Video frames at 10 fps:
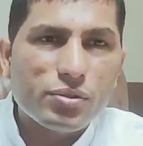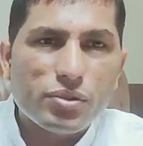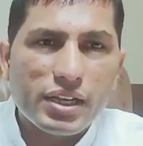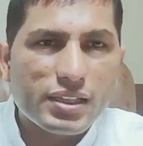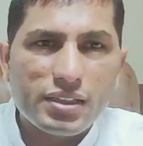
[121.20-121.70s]
हैं तो
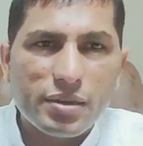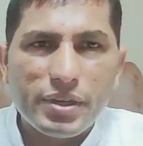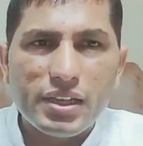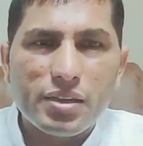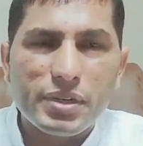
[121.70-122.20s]
क्या कतर में
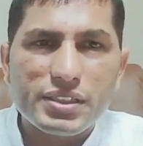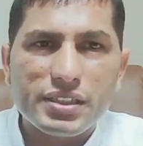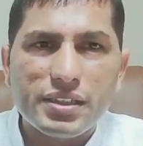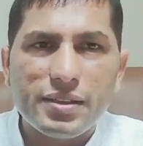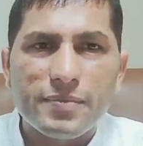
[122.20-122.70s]
नहीं कमा
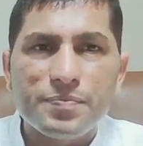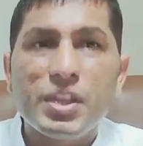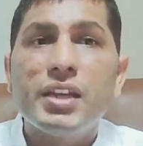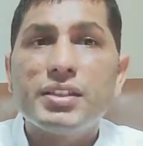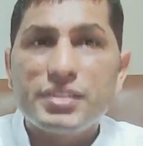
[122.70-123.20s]
सकते
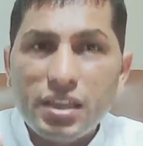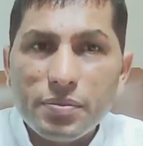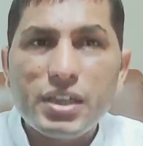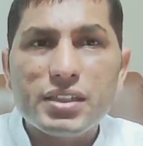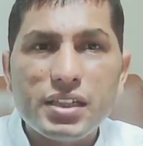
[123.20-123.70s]

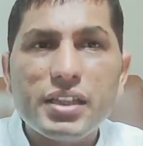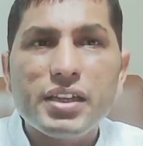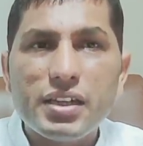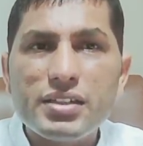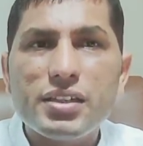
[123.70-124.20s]
सेम कतर की
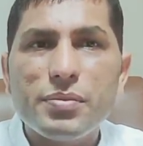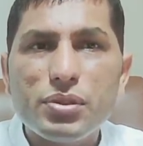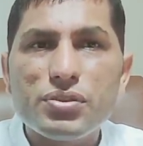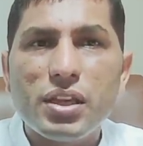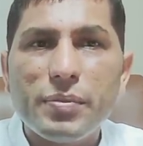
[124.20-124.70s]
कंडीशन भी
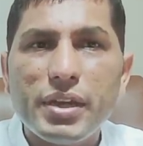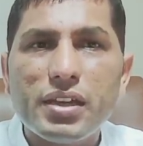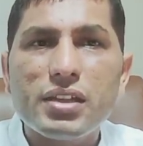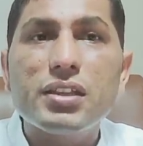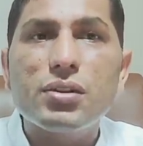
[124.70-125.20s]
तो सेम
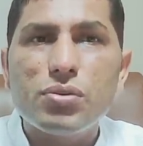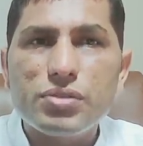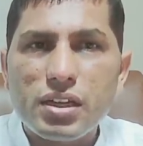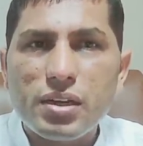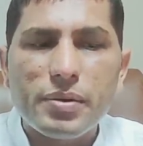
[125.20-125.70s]
है कतर कौन
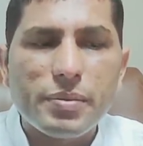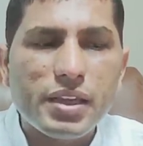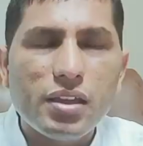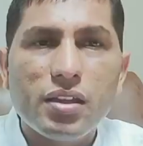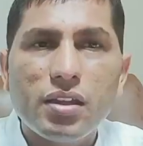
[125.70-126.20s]
सा कम है
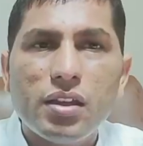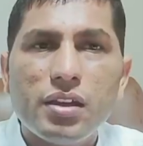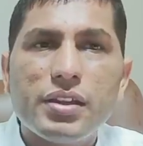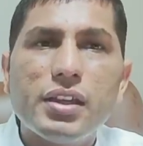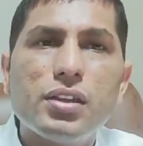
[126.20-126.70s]
भाई
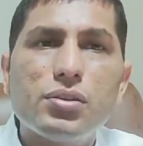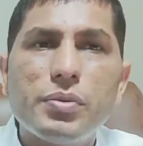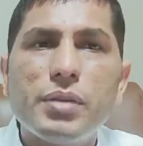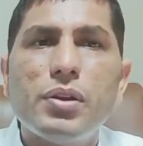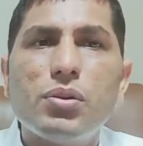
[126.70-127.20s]
ठीक है
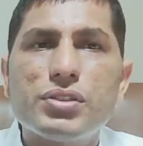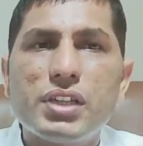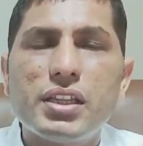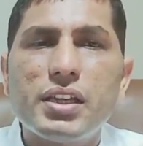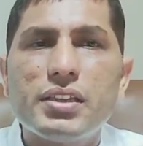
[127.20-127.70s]
दुबई में लोग
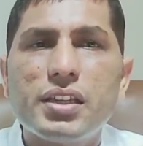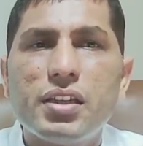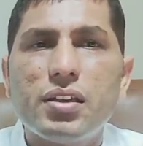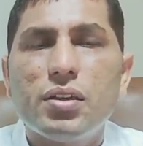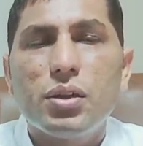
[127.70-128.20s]
ज्यादा रहते
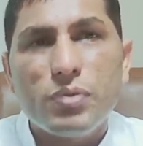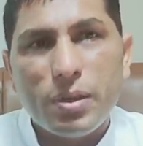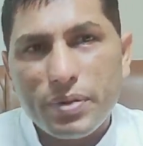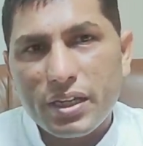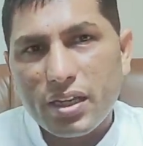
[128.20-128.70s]
हैं वहां
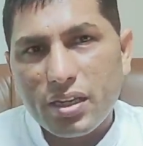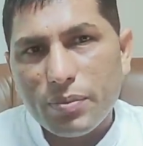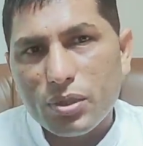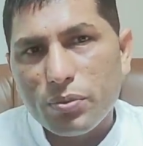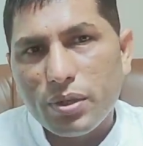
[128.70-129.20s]
पर क्या
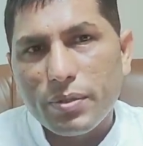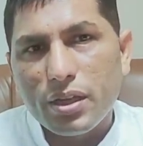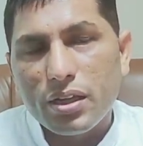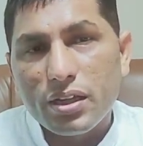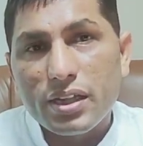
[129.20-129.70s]
कम है दुबई में
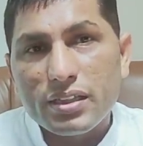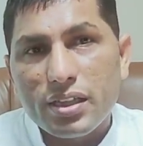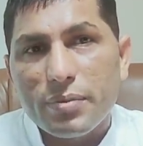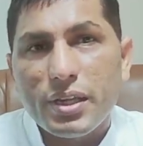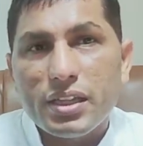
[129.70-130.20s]

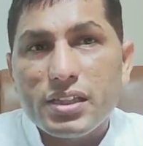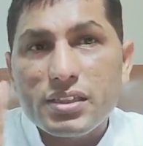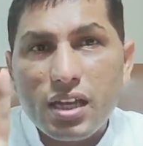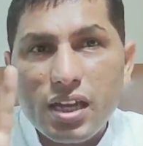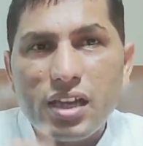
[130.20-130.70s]
कतर में
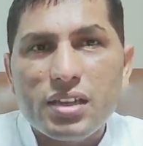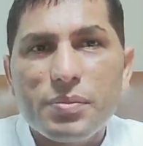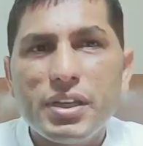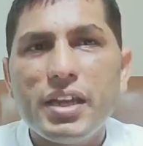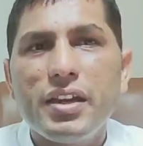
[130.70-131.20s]
दस लाख
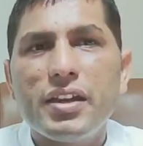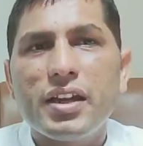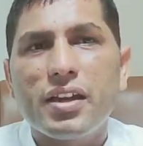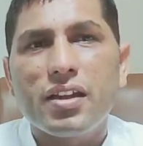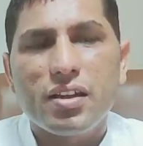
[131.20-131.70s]
आदमी है इंडिया
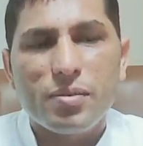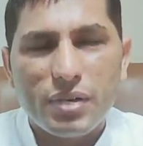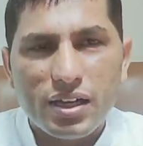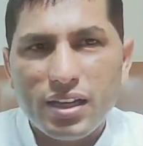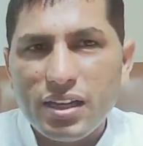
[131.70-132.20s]
के
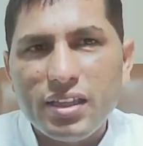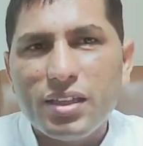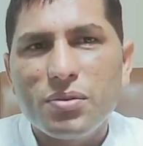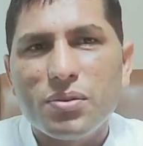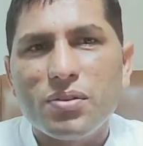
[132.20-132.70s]
पागल नहीं है
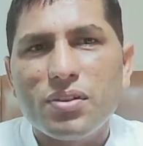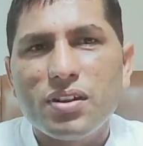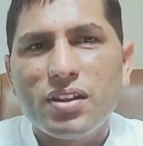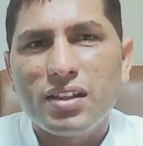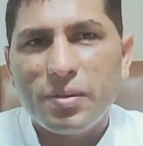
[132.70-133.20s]
वो
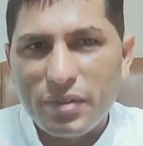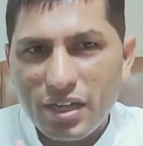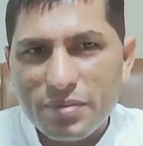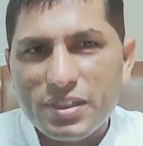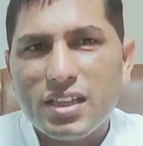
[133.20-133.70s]
या फिर
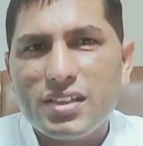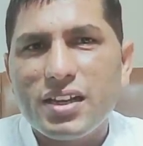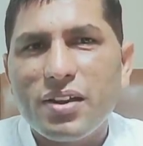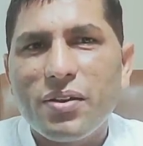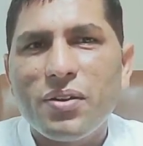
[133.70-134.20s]
आप ज्यादा
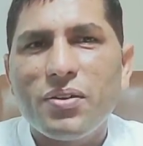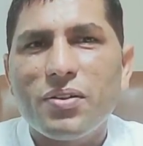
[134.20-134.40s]
सियाणे हो